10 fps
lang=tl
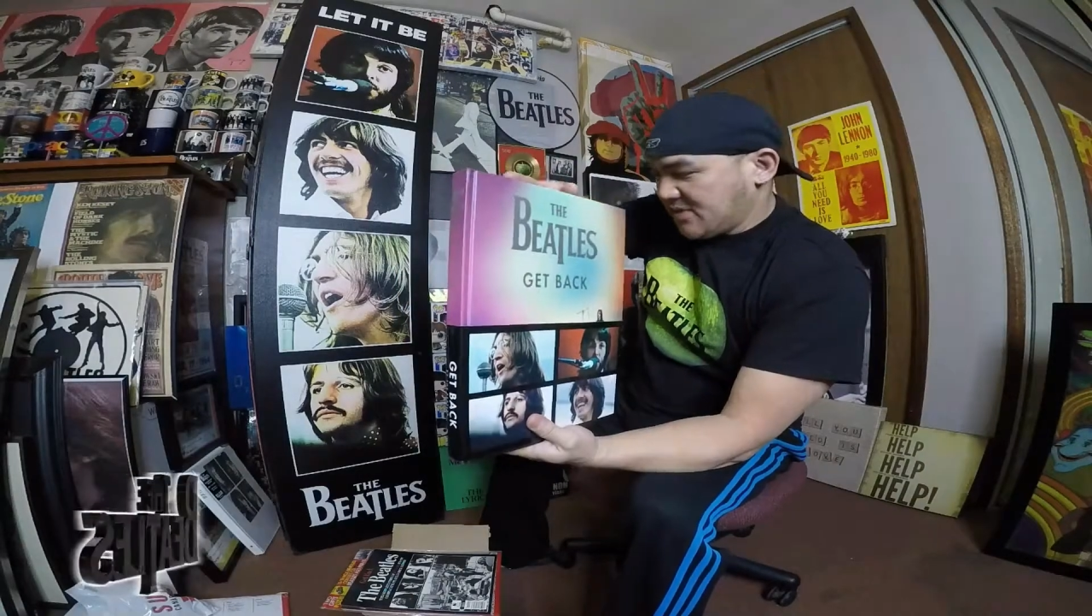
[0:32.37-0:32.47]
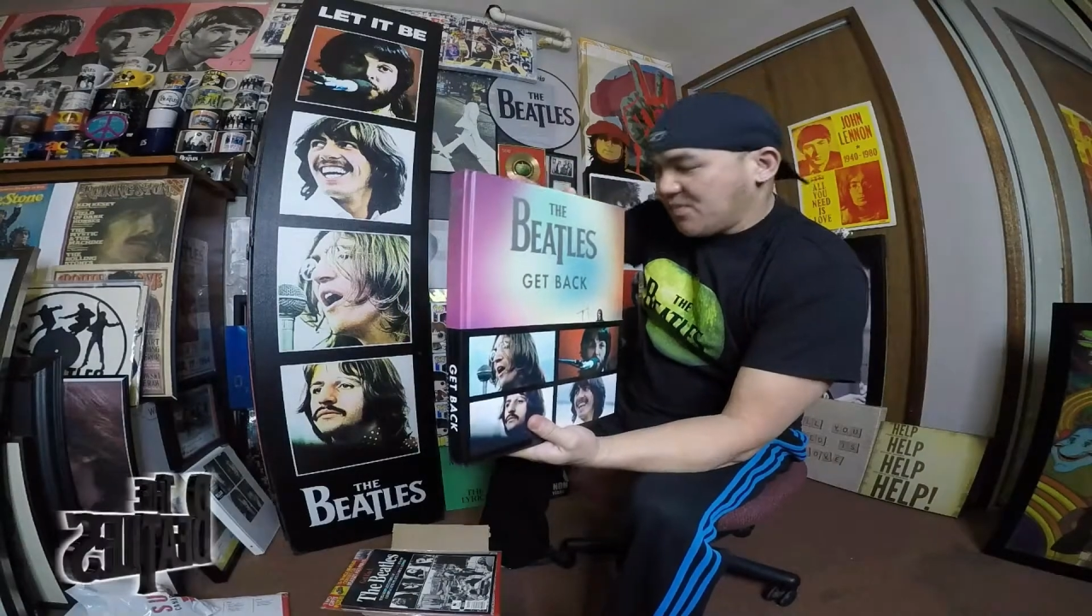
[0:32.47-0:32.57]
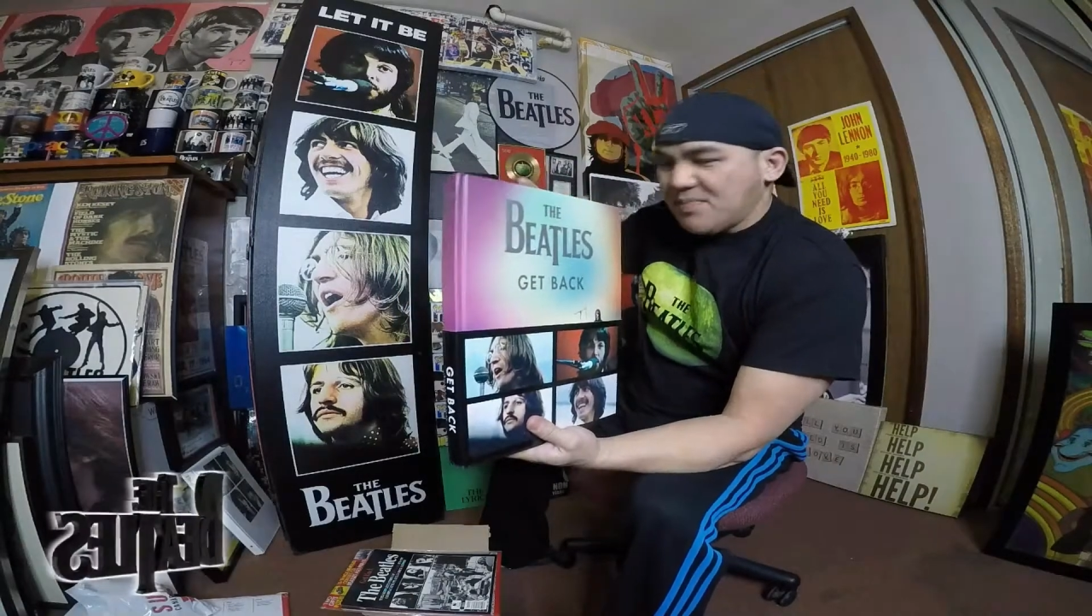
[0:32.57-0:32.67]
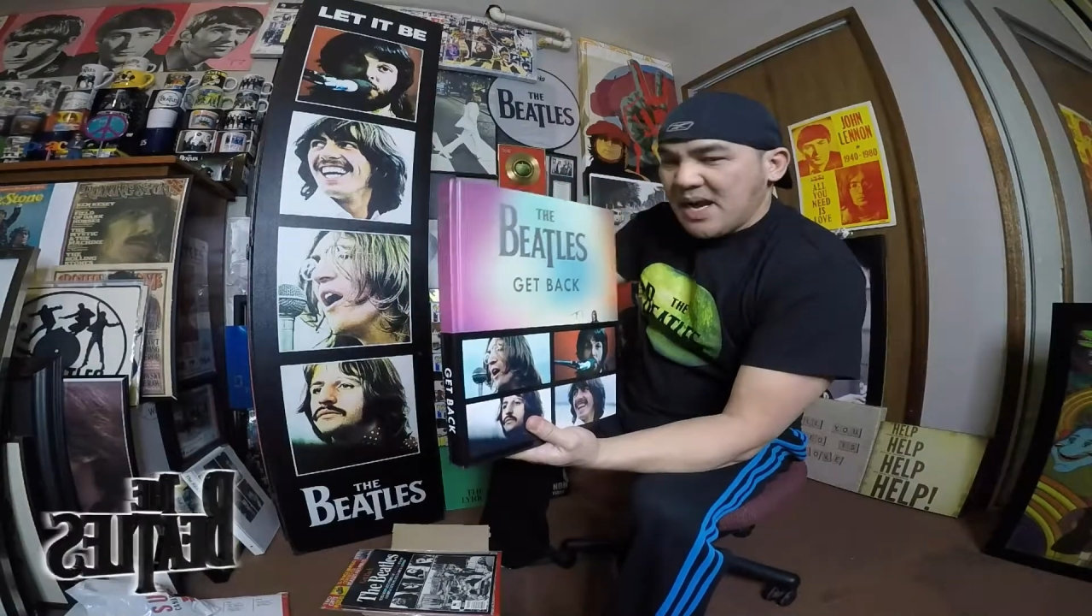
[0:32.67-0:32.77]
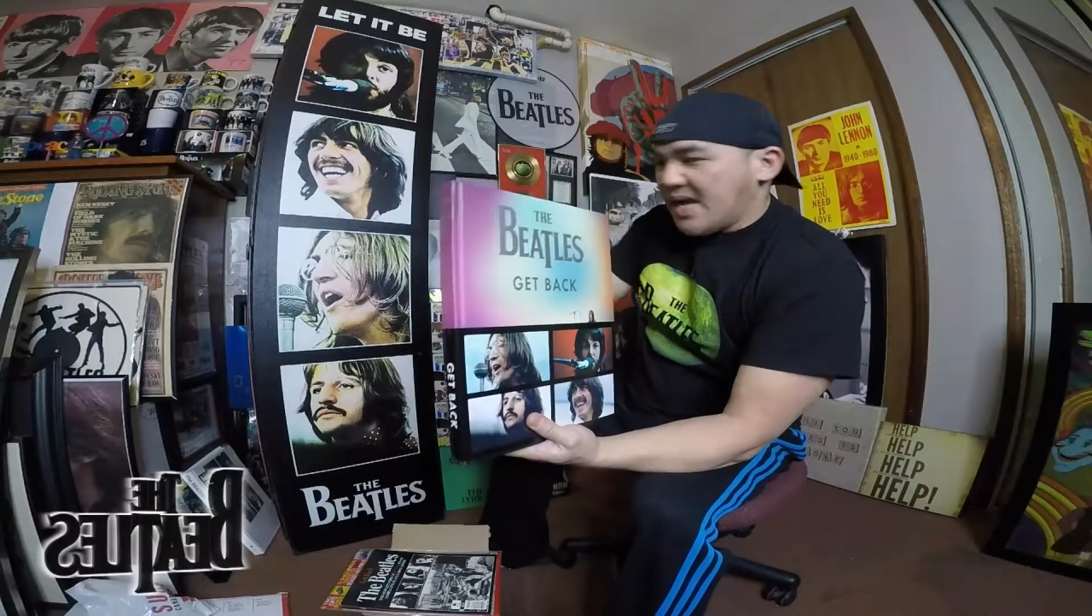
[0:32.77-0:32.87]

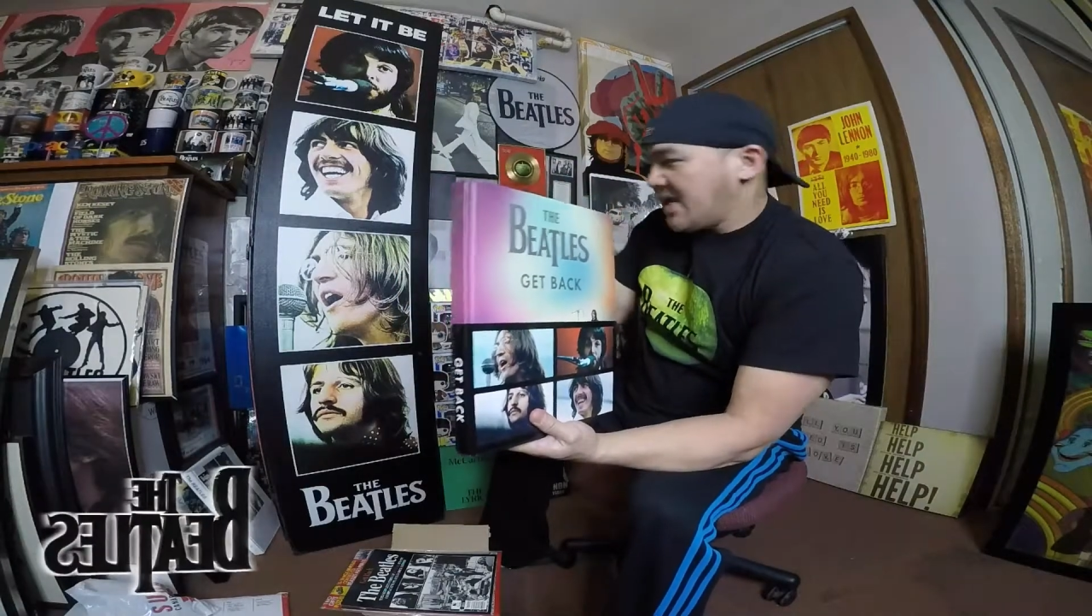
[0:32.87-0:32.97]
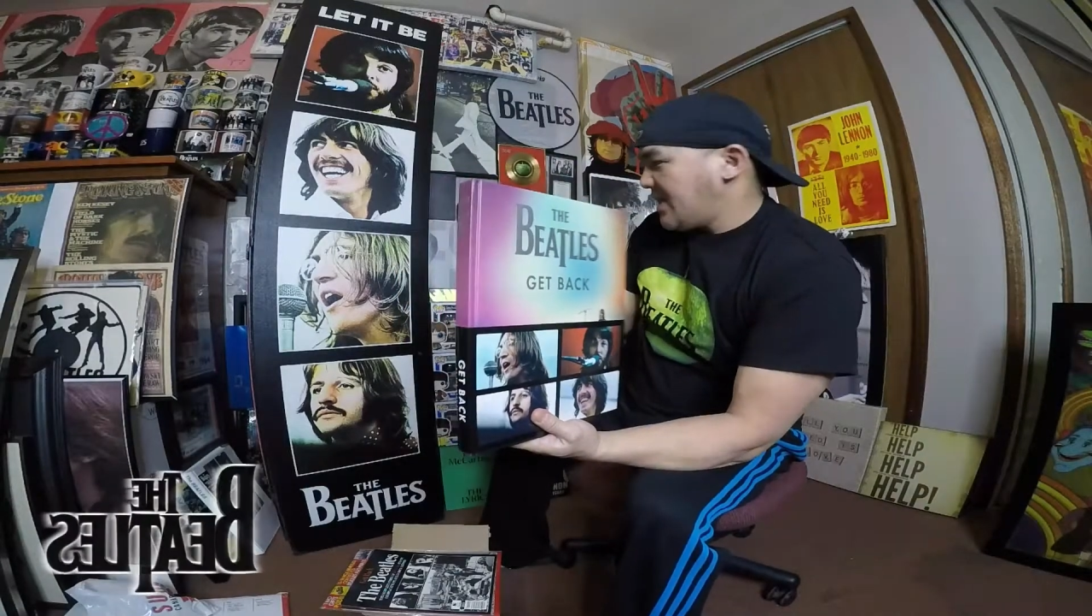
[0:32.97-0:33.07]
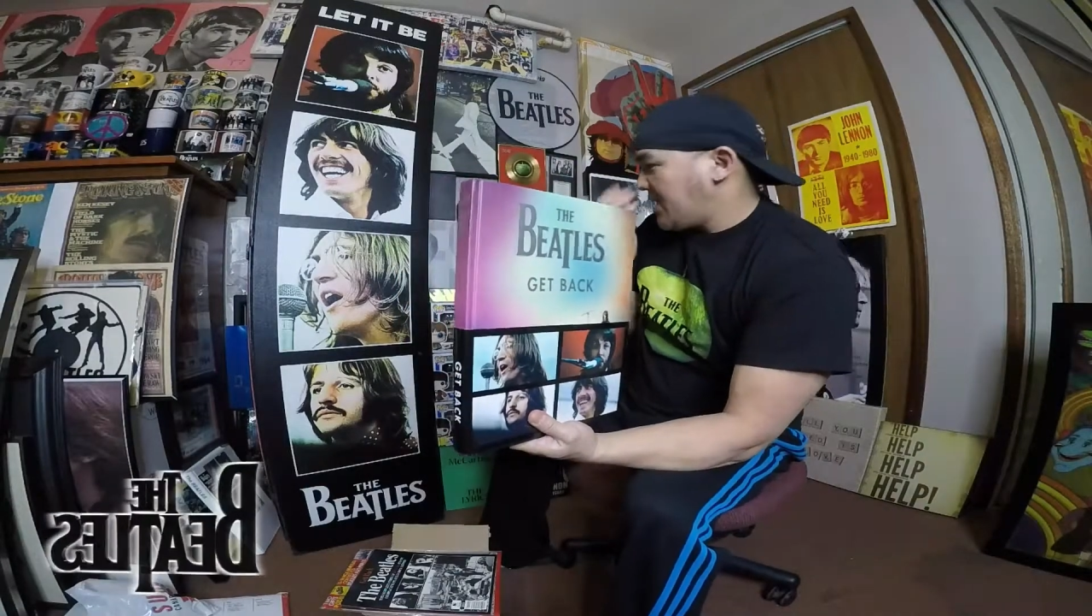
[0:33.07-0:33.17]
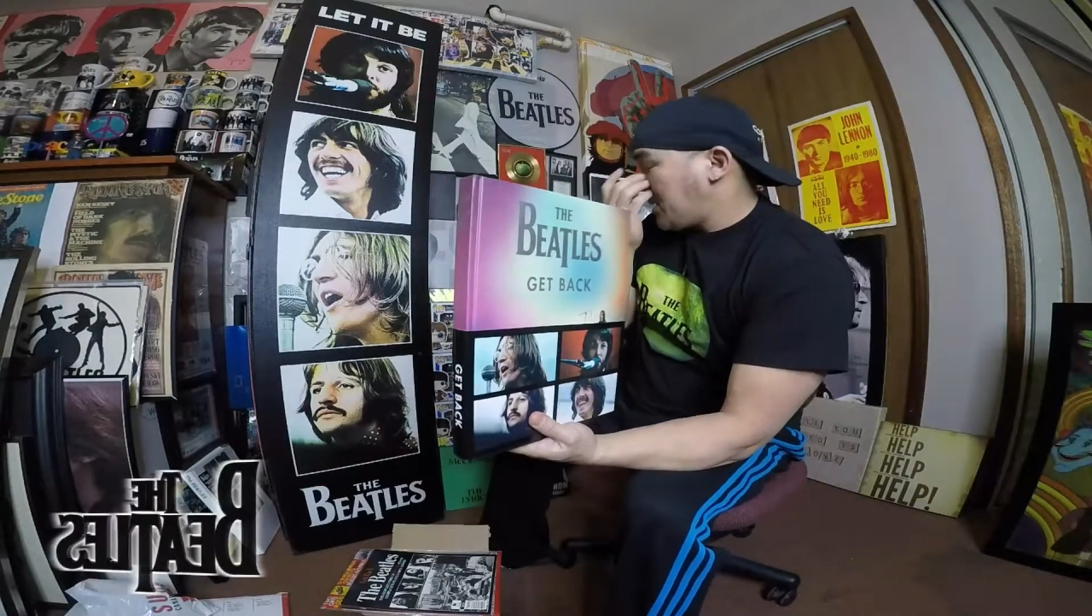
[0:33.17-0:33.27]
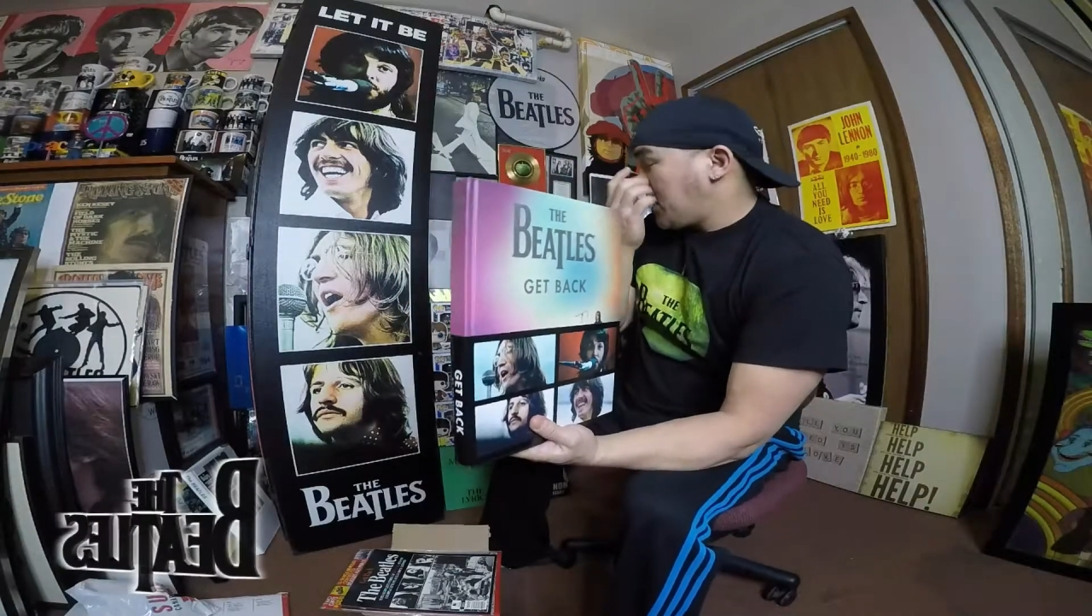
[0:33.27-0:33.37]
kung
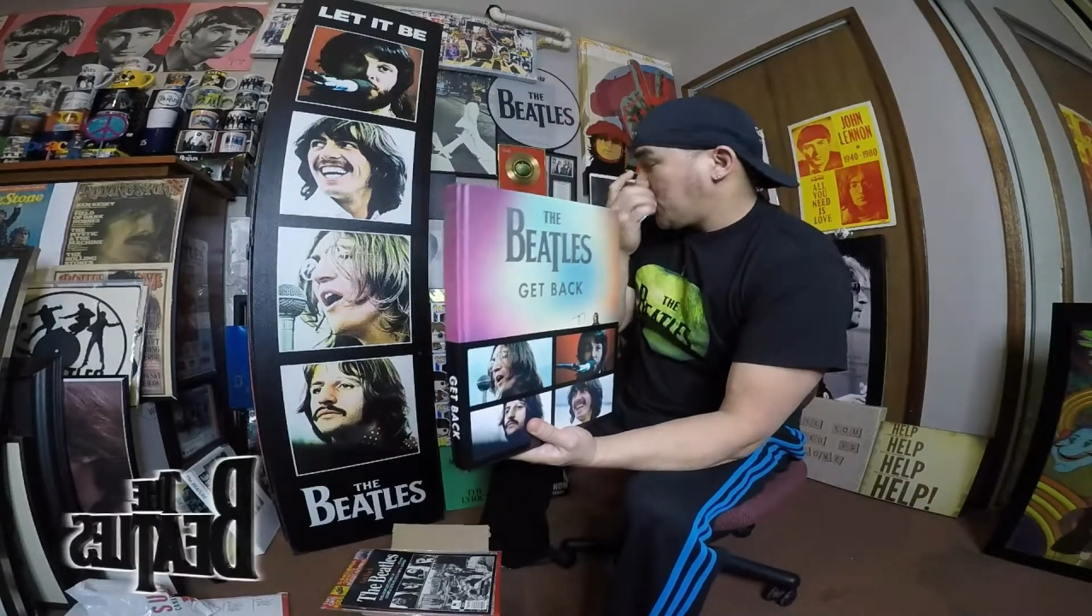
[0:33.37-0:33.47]
bakit